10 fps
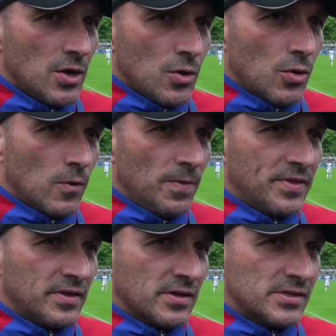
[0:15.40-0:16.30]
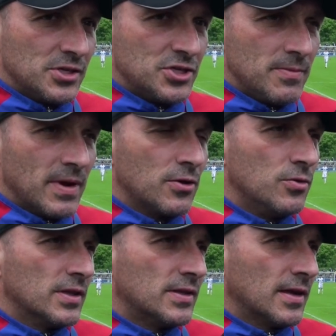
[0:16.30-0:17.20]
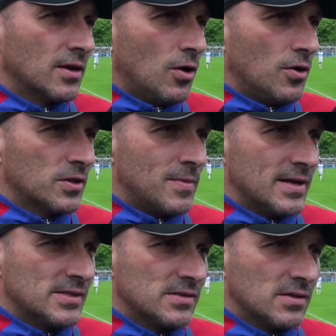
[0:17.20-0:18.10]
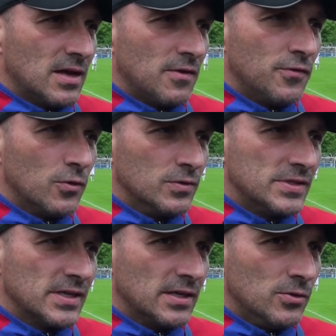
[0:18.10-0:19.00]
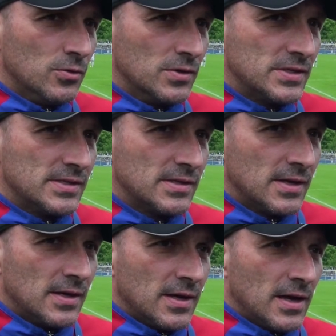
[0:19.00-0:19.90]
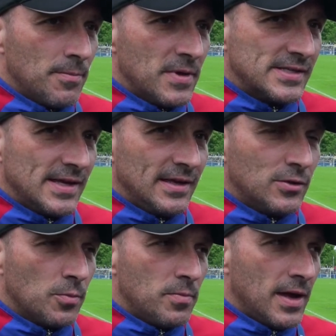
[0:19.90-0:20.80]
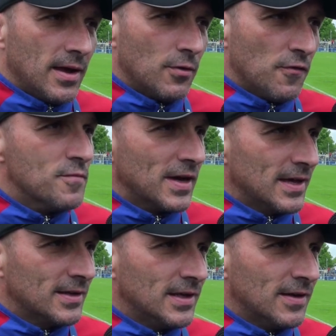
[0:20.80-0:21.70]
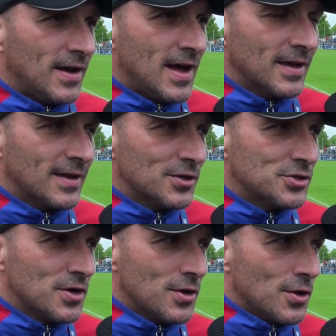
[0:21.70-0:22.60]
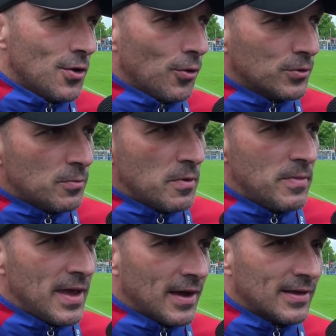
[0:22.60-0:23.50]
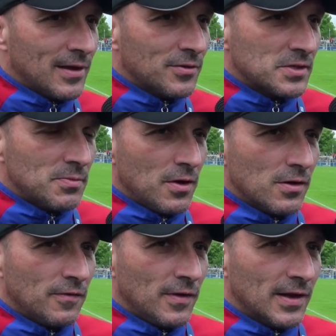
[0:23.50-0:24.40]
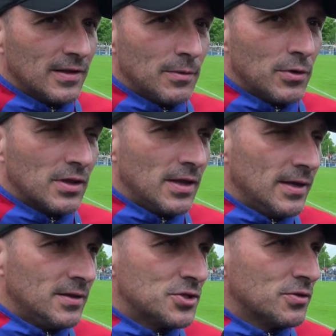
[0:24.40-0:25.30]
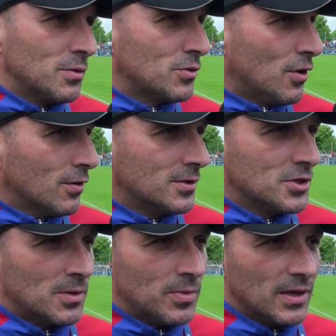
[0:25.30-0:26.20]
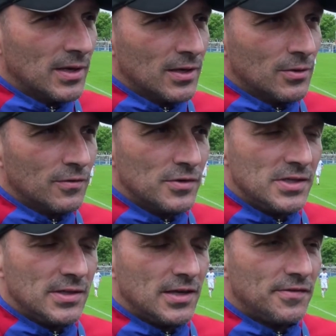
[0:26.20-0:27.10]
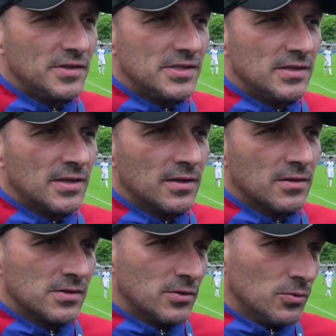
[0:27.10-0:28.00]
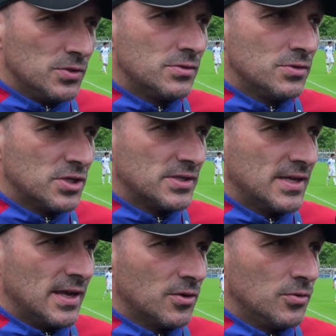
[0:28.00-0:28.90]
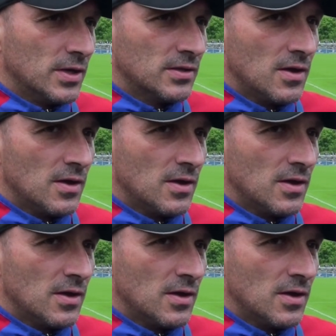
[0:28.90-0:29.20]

Und das ist immer ein guter Gradmesser äh, für unsere Jungs. Man sieht, ob man auf dem richtigen Weg ist oder man merkt auch, dass man halt vielleicht im athletischen und im taktischen Bereich noch gewisse Defizite hat. Also der Austausch ist sehr gut